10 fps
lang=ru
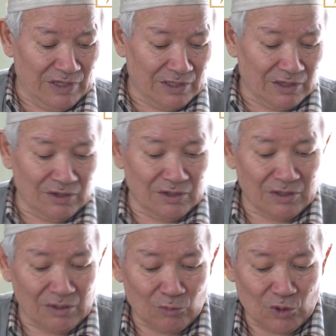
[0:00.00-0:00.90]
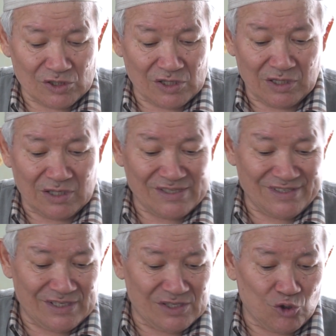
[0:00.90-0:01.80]
лет тому назад.
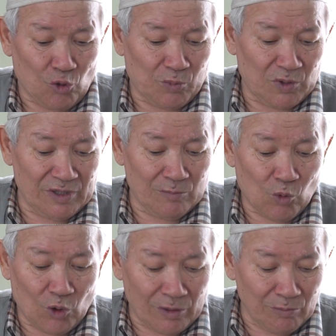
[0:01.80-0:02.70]
Здесь теплое море